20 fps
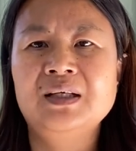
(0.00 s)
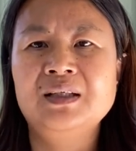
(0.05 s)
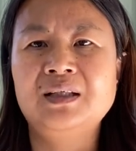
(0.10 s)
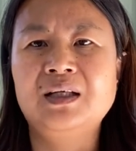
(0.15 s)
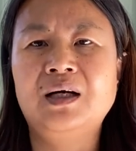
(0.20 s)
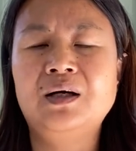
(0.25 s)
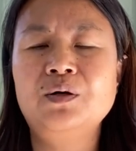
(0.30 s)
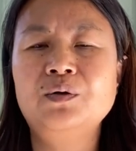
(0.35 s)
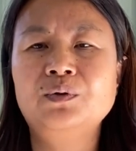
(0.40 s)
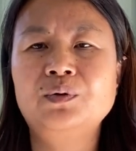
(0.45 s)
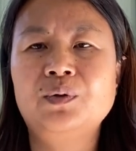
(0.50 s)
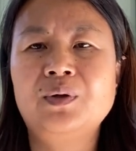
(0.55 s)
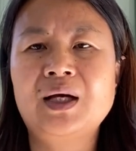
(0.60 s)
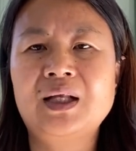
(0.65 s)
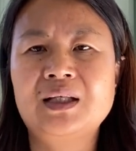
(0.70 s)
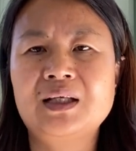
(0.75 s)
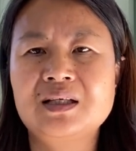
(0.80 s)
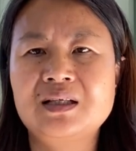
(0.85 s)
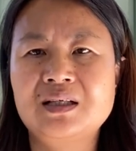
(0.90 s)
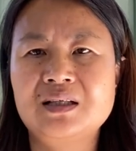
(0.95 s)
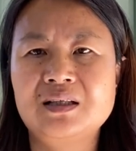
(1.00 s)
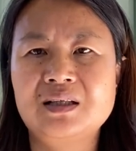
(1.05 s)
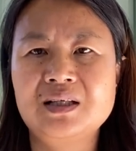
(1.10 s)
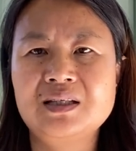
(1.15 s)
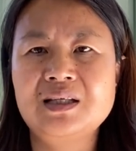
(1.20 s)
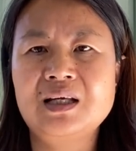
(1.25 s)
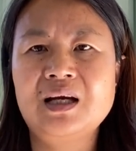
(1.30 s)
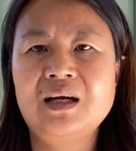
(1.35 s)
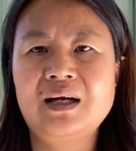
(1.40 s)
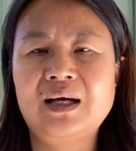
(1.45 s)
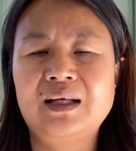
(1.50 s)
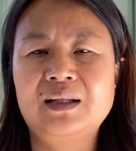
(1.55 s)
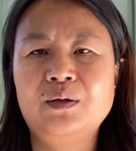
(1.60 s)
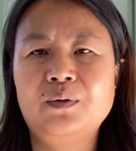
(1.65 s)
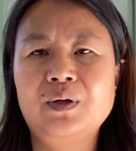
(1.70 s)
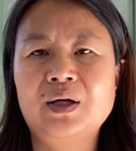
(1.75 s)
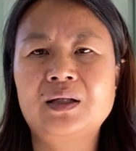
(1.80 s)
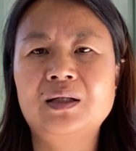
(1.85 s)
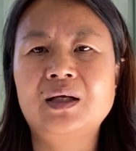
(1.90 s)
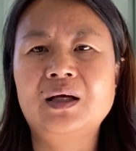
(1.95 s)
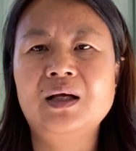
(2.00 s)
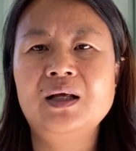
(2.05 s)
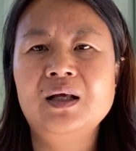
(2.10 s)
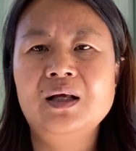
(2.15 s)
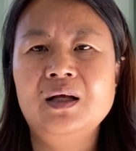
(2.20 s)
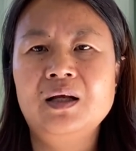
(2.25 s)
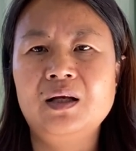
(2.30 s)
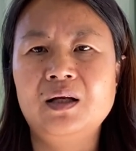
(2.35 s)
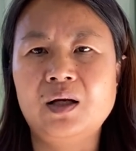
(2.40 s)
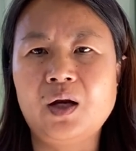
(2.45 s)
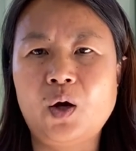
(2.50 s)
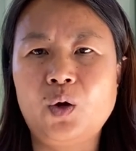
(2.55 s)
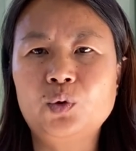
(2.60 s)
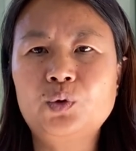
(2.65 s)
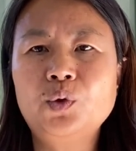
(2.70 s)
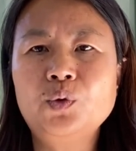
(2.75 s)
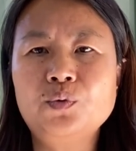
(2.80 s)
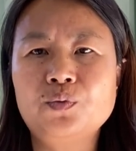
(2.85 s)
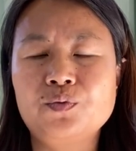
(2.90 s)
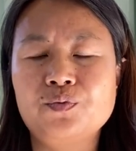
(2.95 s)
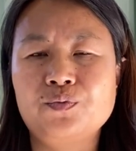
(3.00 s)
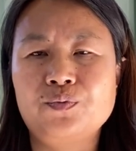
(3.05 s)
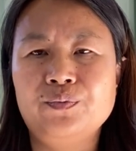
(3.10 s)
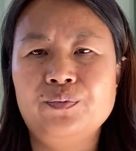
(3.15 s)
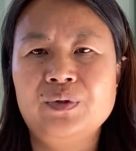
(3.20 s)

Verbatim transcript: 然后的话呢，使得将来的话呢，劳动。